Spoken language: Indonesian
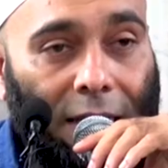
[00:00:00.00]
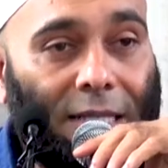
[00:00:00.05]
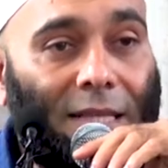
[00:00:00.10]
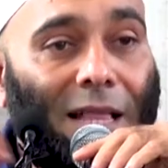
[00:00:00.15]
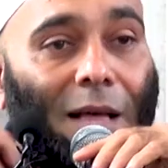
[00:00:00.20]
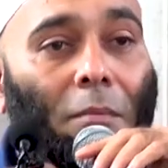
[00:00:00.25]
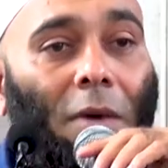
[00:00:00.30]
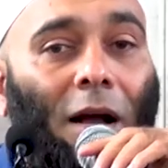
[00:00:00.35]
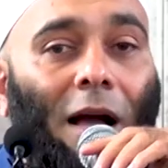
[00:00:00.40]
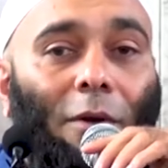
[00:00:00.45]

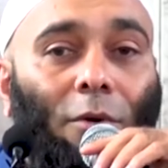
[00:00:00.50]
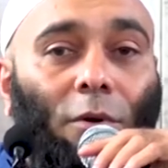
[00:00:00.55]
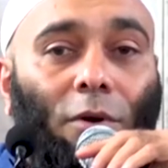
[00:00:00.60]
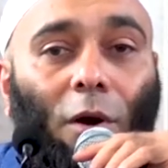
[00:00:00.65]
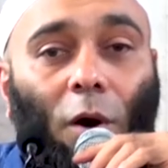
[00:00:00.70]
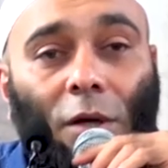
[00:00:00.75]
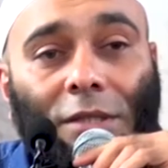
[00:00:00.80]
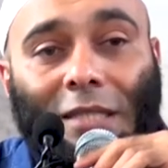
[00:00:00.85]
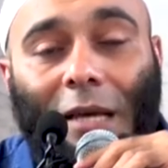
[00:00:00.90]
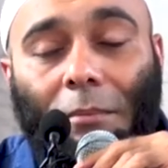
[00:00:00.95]
Islam menganut
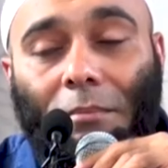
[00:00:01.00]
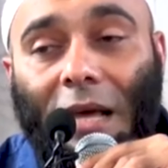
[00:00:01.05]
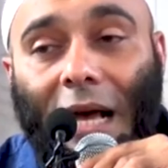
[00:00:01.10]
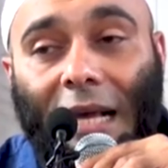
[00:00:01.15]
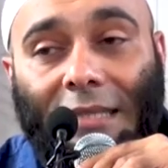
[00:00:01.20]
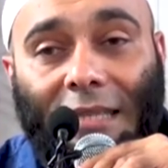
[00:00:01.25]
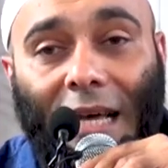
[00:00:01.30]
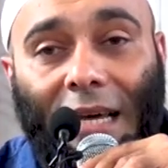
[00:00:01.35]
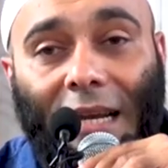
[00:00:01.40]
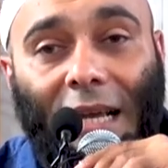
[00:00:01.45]
konsep
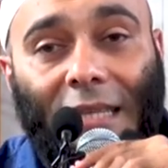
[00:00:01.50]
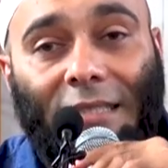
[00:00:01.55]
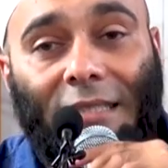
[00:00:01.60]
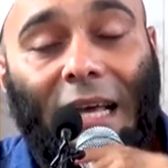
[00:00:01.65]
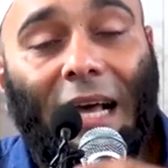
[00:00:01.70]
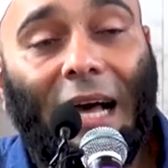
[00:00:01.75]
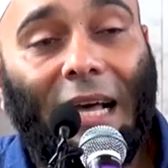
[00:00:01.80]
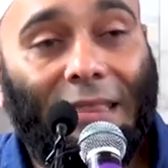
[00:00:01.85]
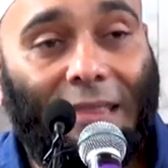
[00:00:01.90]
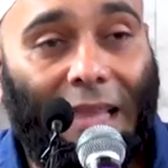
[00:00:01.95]
dasar
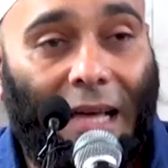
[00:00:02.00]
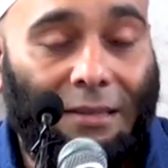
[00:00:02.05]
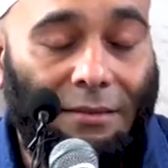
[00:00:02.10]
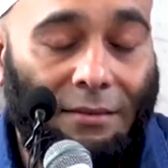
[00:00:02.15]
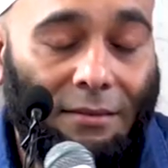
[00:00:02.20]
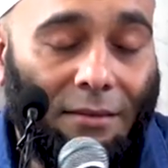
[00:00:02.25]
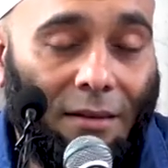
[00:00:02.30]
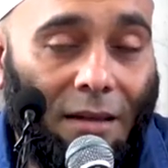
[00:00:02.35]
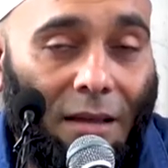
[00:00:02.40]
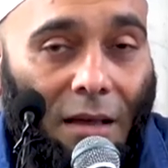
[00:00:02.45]

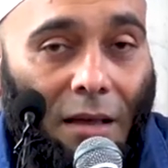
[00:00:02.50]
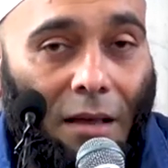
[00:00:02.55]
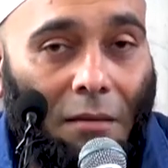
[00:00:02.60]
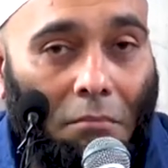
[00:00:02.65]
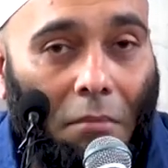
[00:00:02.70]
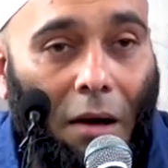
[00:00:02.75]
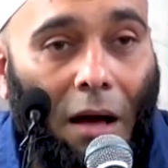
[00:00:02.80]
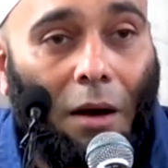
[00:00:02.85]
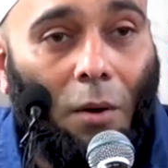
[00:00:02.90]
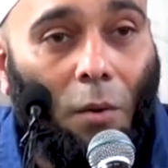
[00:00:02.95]
kesehatan
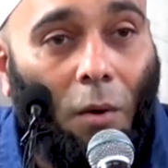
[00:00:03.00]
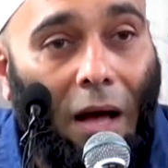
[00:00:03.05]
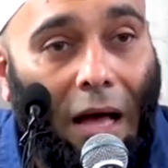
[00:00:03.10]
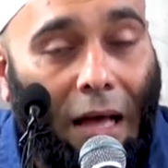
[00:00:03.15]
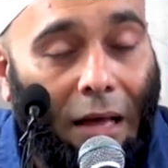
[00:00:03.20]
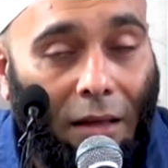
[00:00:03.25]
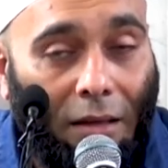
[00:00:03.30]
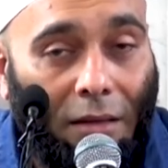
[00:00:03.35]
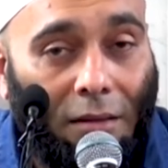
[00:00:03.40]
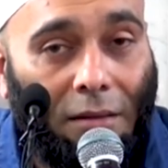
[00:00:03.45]

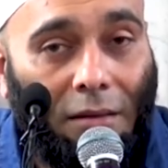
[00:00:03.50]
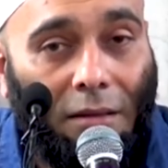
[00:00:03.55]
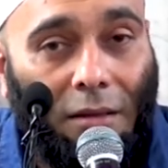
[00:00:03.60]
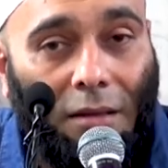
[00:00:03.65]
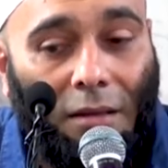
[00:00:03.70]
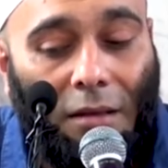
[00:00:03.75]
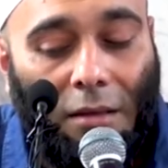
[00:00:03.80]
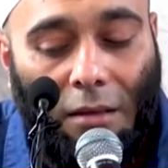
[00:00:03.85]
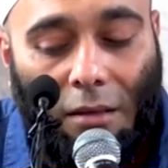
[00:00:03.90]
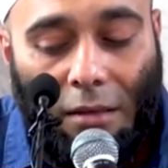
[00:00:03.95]
bahwa
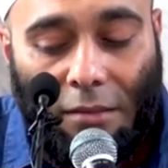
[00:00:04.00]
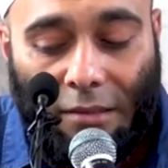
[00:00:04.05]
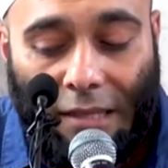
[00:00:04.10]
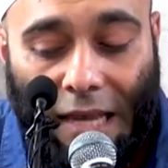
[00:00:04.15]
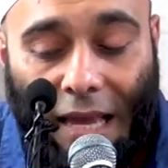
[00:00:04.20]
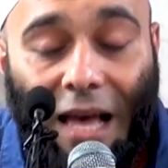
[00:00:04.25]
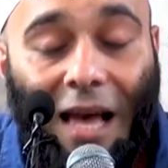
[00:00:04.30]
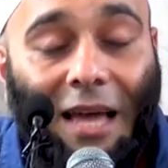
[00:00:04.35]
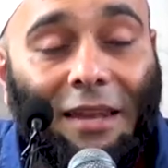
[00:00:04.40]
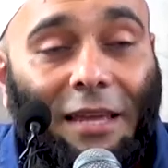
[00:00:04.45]

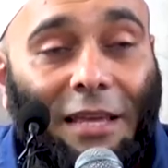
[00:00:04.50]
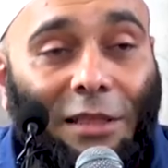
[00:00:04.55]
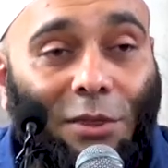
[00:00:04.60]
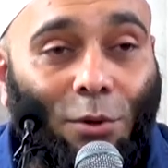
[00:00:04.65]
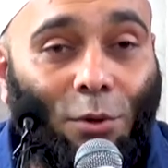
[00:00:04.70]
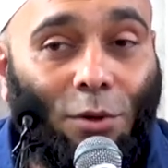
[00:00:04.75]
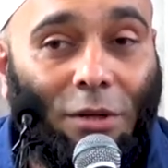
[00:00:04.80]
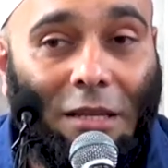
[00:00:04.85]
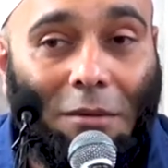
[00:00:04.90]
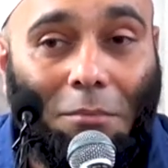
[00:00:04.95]
sehat
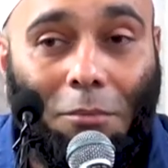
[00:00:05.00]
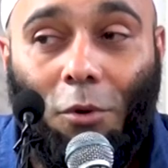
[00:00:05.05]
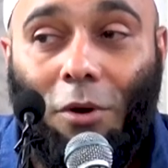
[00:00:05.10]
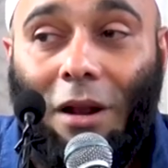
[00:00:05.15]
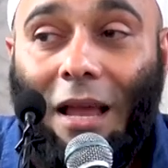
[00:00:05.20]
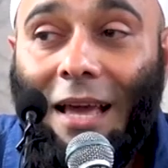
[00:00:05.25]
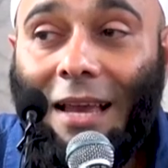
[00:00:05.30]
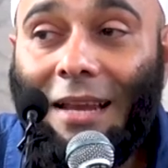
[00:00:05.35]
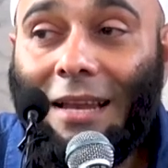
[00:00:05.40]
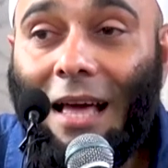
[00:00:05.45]
itu
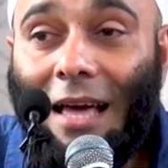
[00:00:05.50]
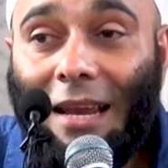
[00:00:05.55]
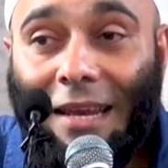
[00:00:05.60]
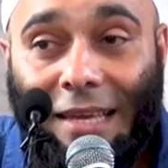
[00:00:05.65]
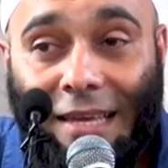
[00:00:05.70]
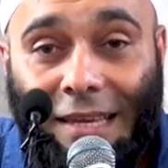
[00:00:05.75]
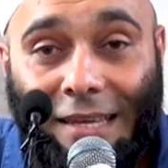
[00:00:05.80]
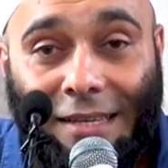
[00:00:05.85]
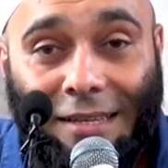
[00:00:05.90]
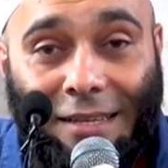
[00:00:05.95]
dimulai
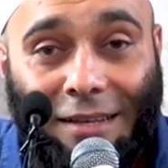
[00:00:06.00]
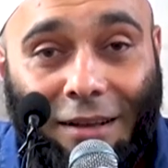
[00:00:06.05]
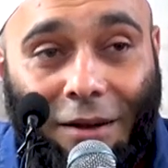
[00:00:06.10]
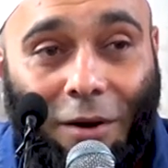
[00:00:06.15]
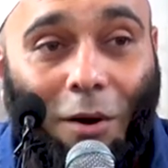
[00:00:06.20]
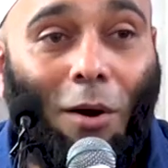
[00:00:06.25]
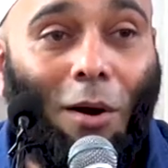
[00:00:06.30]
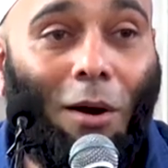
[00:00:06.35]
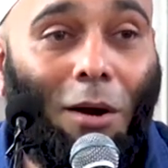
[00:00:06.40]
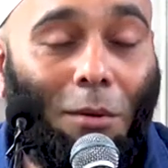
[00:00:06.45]
dari
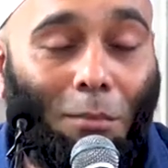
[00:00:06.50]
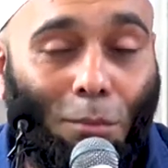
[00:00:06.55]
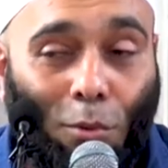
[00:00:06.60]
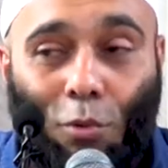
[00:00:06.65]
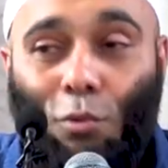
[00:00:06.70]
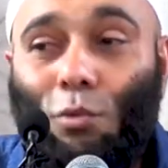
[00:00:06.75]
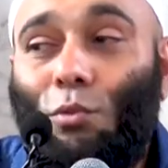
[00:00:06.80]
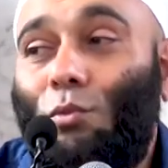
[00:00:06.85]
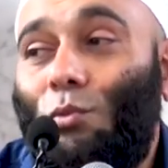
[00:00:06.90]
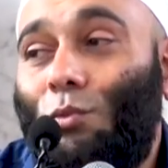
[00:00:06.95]

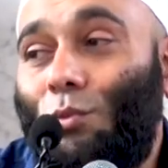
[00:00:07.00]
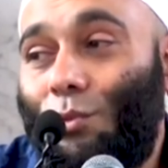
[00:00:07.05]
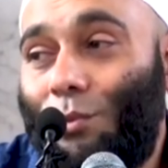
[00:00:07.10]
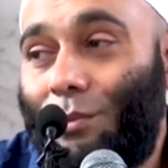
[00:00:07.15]
kolbu.